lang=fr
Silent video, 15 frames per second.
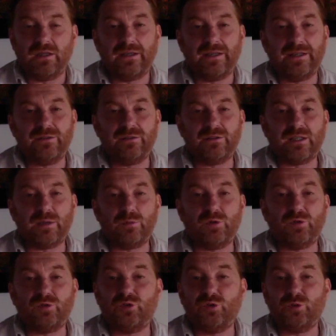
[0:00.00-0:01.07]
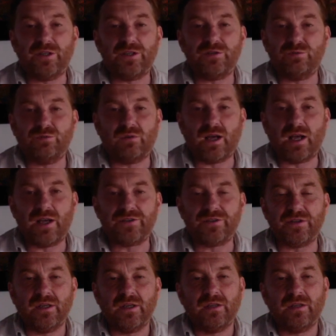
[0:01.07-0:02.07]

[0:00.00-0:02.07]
et notamment tous les ouvrages